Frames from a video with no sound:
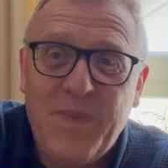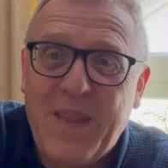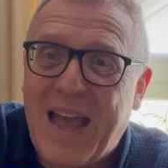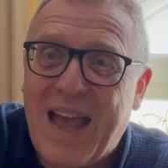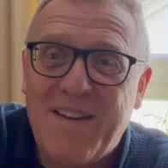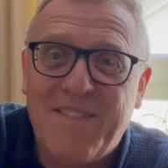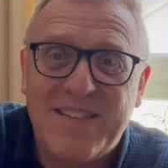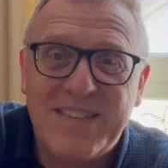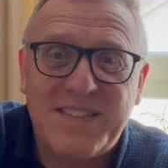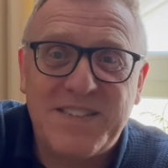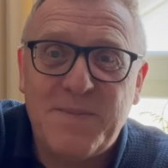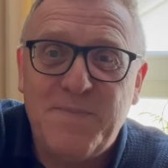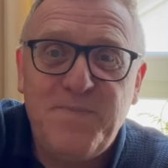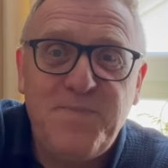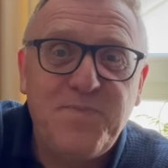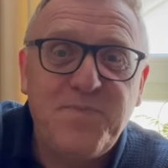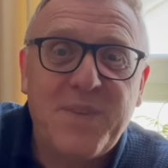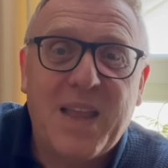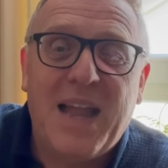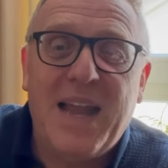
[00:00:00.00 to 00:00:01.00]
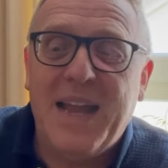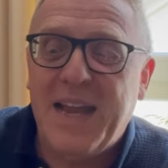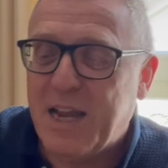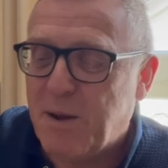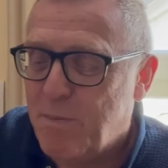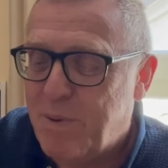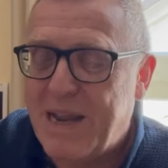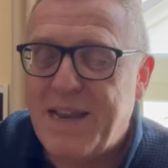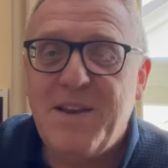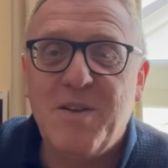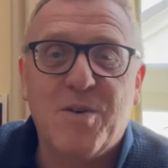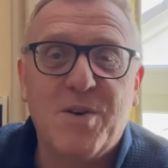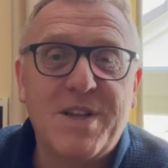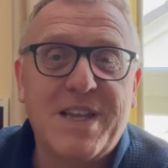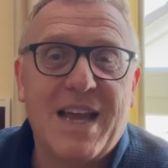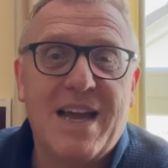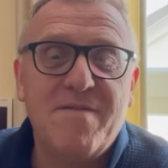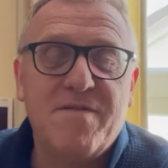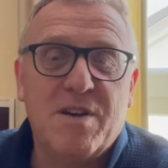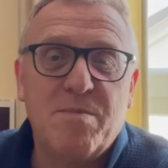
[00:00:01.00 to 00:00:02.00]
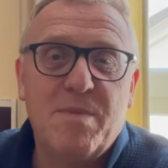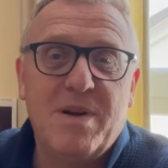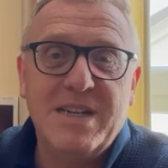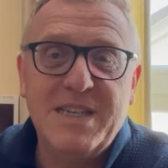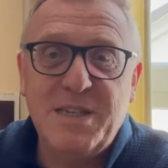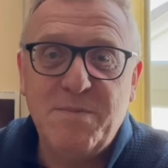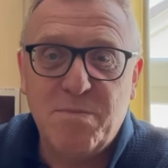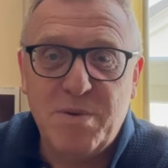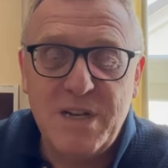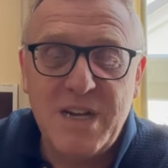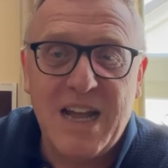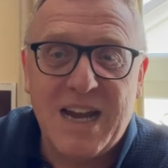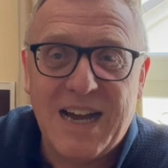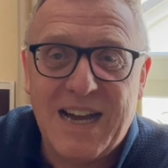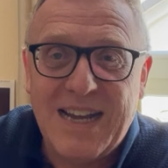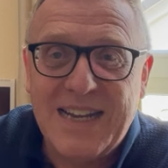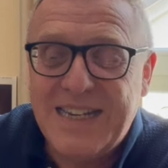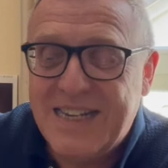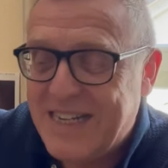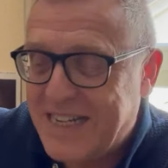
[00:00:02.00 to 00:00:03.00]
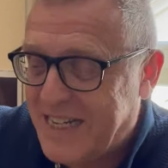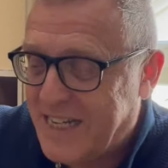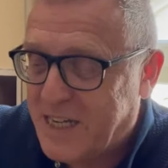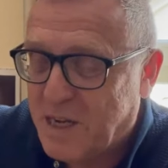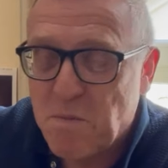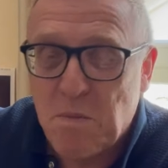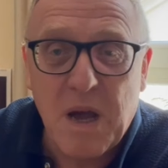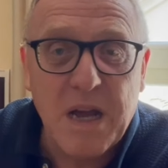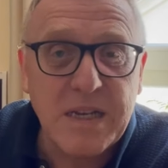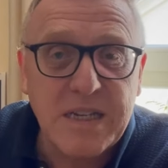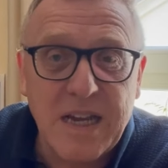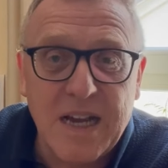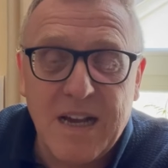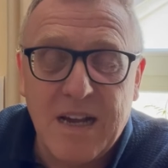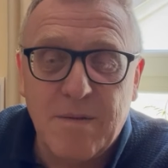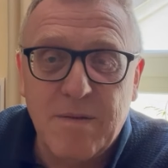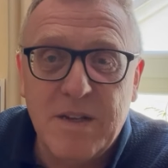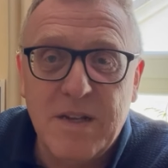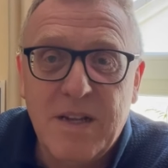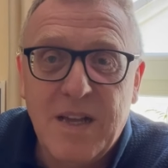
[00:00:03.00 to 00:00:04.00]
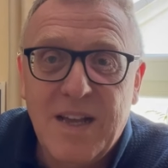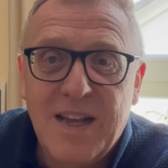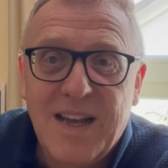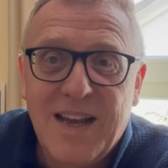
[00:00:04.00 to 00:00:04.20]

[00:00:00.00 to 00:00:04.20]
Aber es, ich blende euch einfach mal die Bilder ein, die ich gemacht habe.